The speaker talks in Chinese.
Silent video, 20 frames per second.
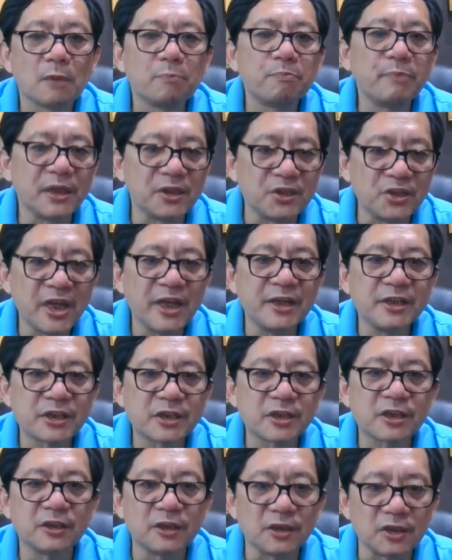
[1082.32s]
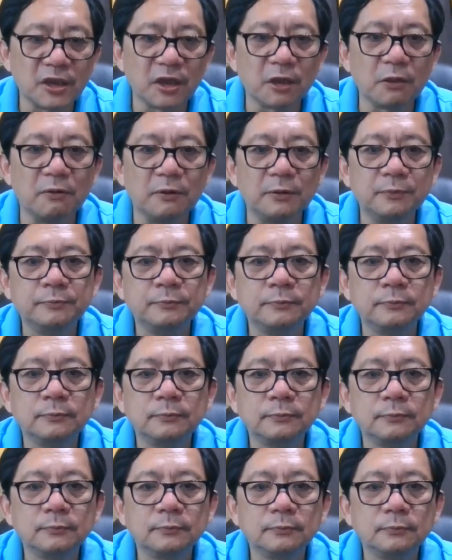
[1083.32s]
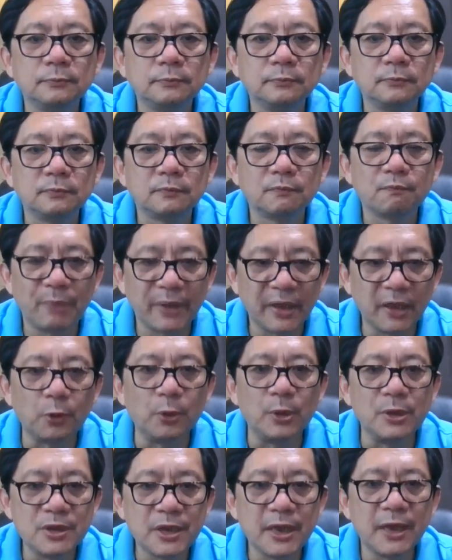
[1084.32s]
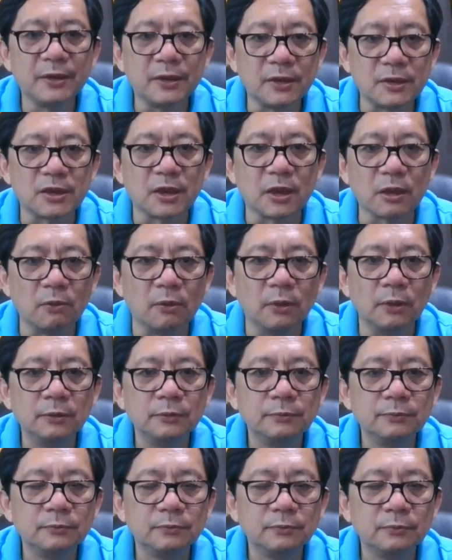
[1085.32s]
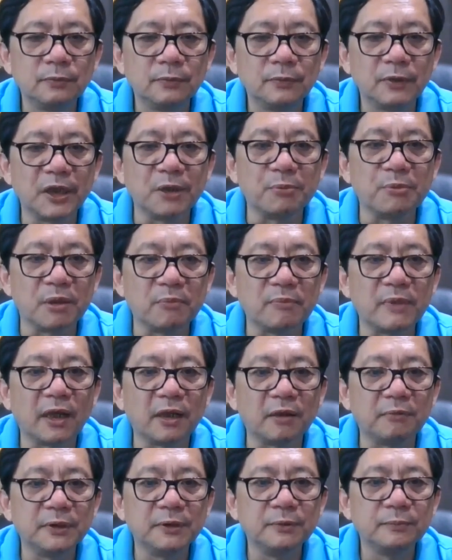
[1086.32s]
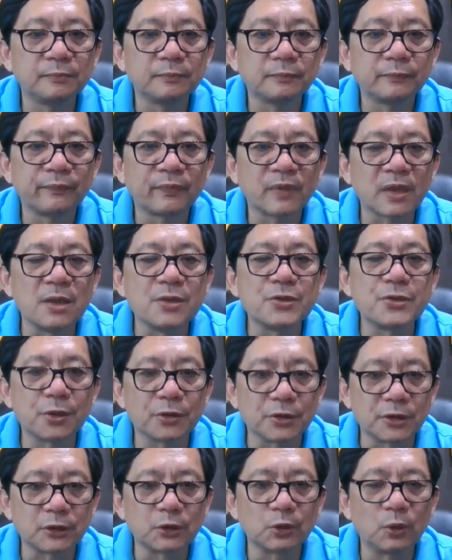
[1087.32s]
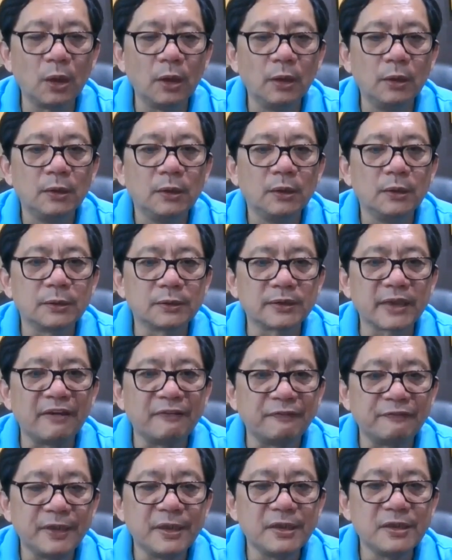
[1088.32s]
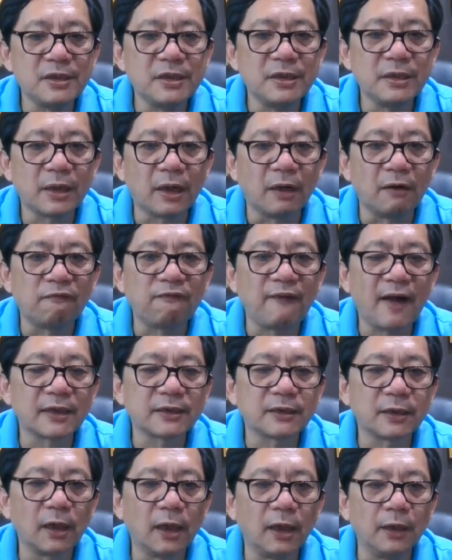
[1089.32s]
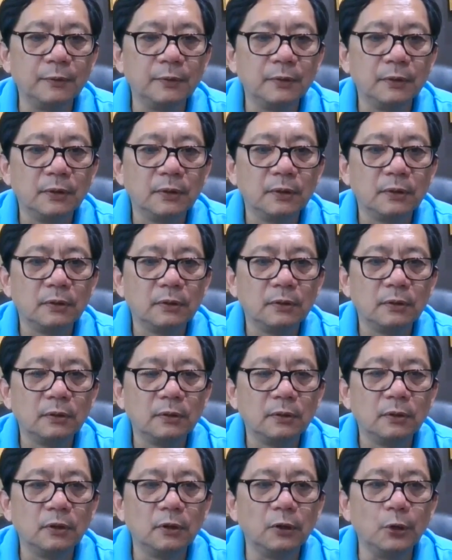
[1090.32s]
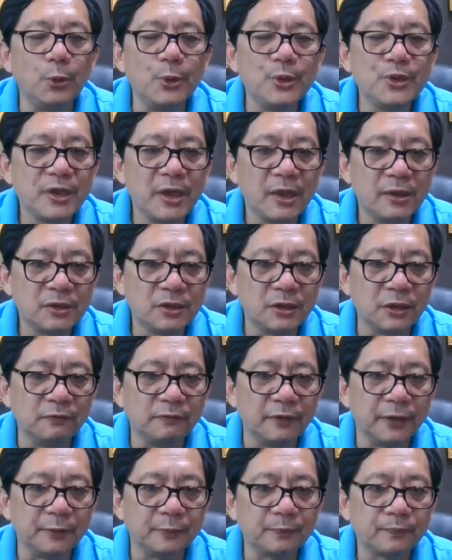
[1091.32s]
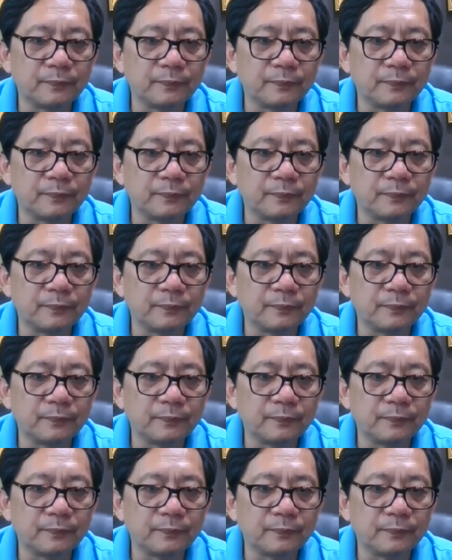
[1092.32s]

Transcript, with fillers: 被奸尸的结果，被轮奸的结果。听明白了，就是说，在飞机上发生了轮奸行为。